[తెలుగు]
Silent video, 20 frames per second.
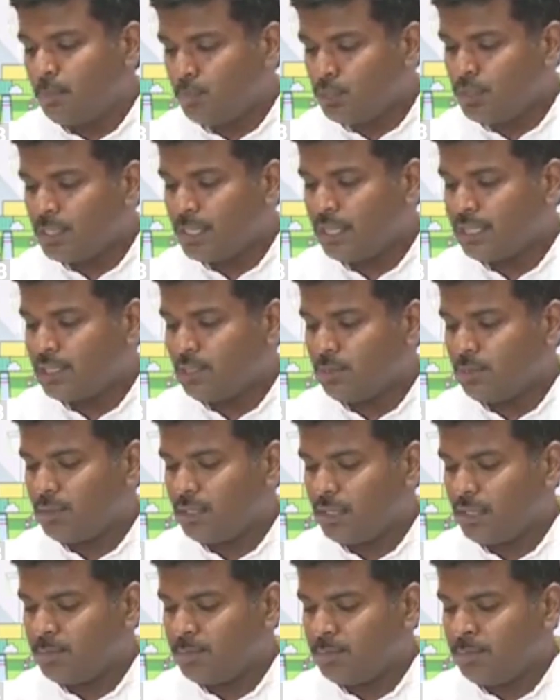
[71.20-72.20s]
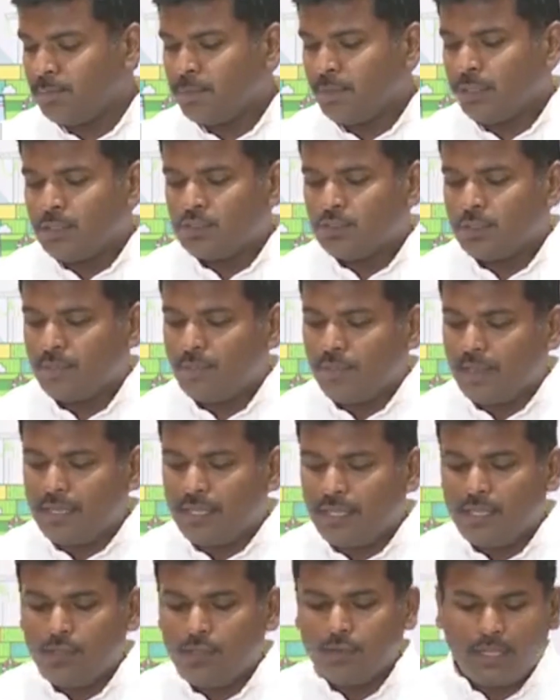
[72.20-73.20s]
ముందుకెళ్తా ఉన్నారు సో
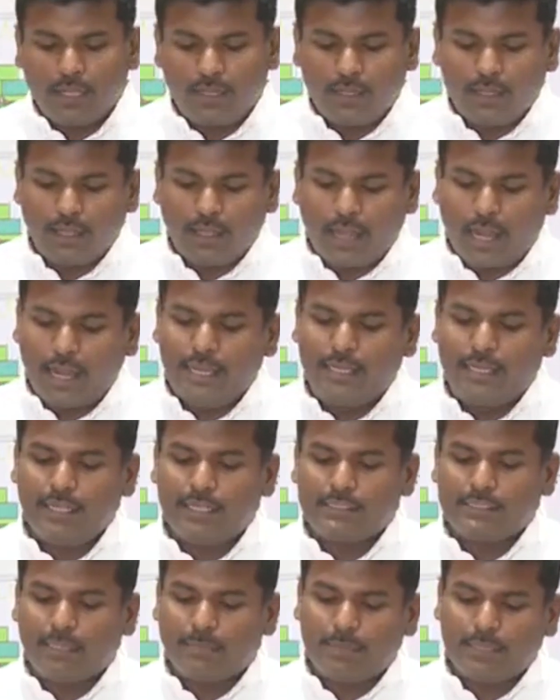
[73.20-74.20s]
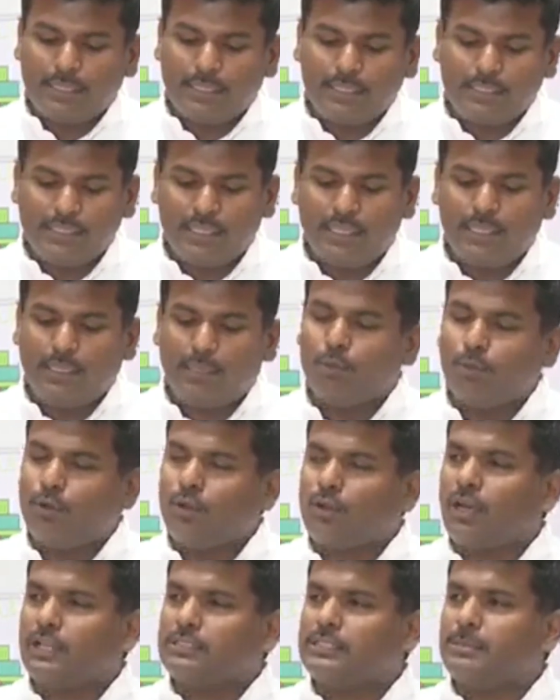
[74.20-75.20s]
ఇవన్నీ కూడా ఐటీకి సంబంధించి ఈ
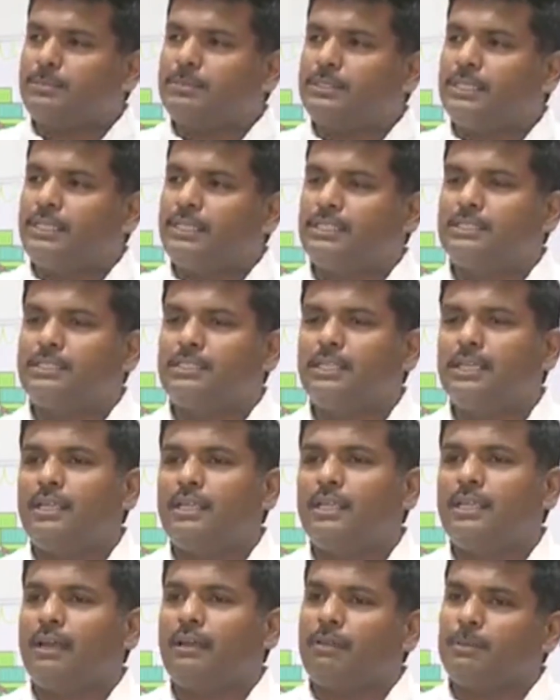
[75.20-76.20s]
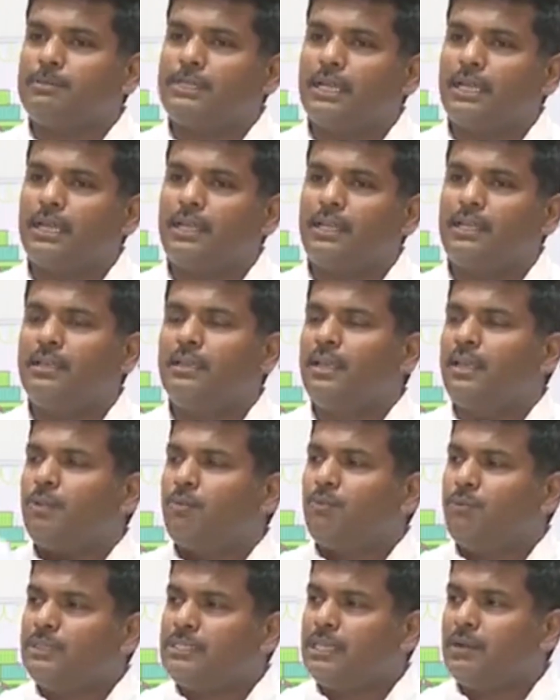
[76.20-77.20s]
మూడు కాన్సెప్ట్ సిటీస్ని డెవలప్ చేయాలి
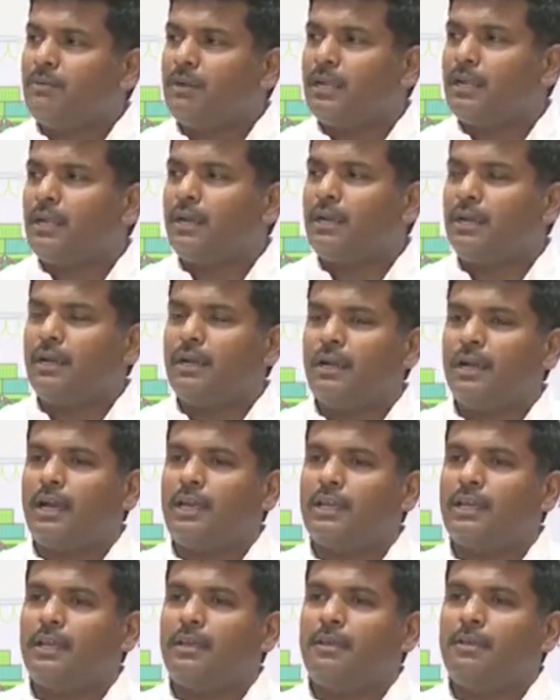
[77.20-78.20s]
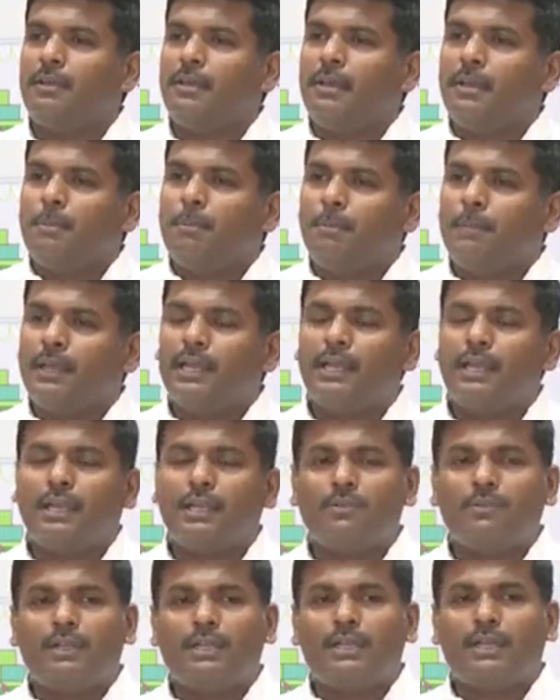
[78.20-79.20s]
విజయవాడ అలాగే
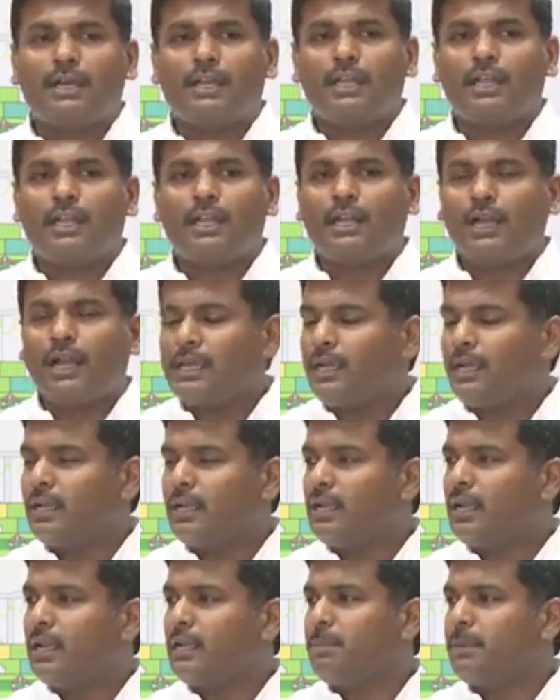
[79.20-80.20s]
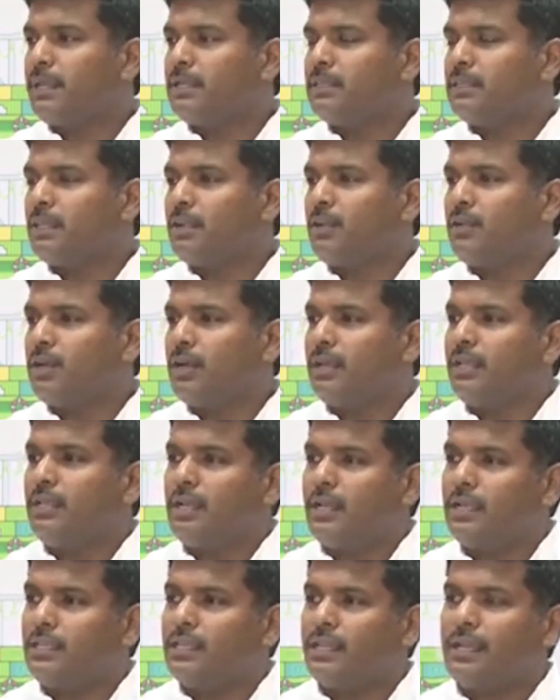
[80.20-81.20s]
మిగిలినటువంటి నగర కాకినాడ లాంటి ప్రాంతాల్లో
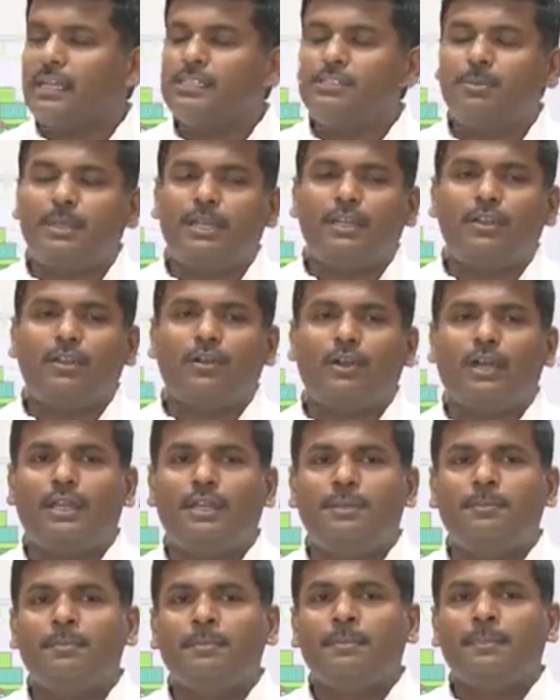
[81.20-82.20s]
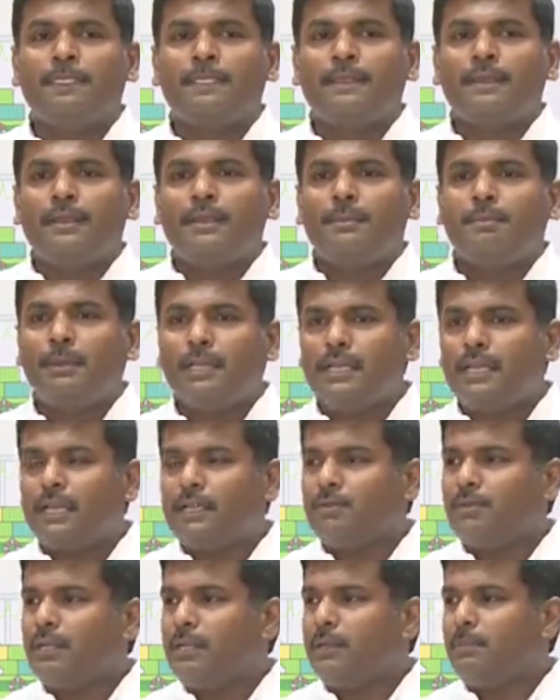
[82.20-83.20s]
కానీ లేదా రాజమండ్రిలో కానీ
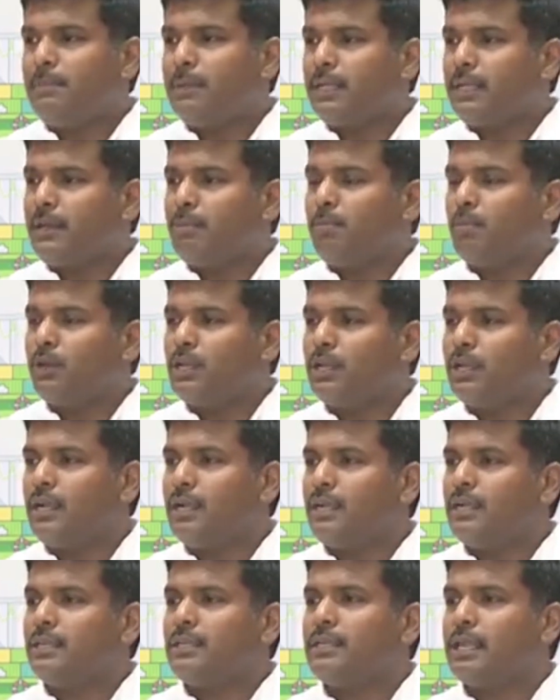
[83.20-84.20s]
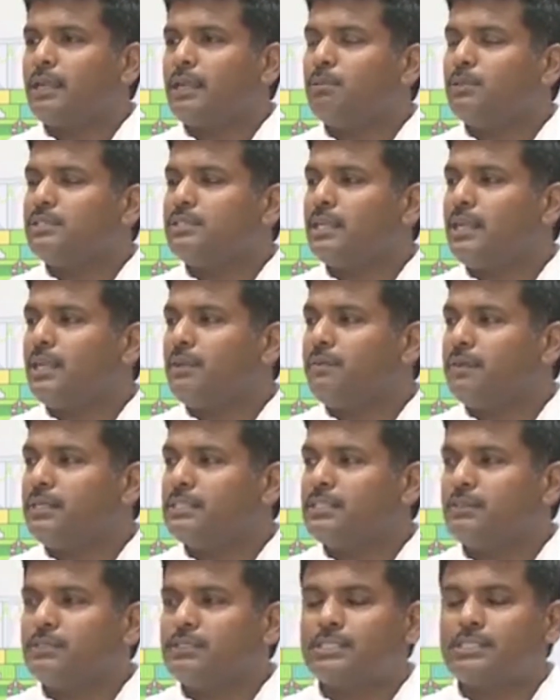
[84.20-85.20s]
మిగిలినటువంటి ఇప్పటికే మొన్న టెక్బుల్స్
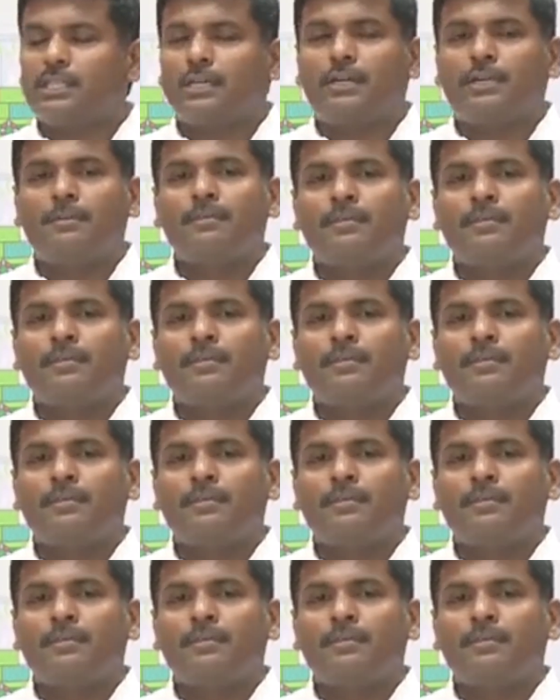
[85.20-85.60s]
అనేటువంటి సంస్థ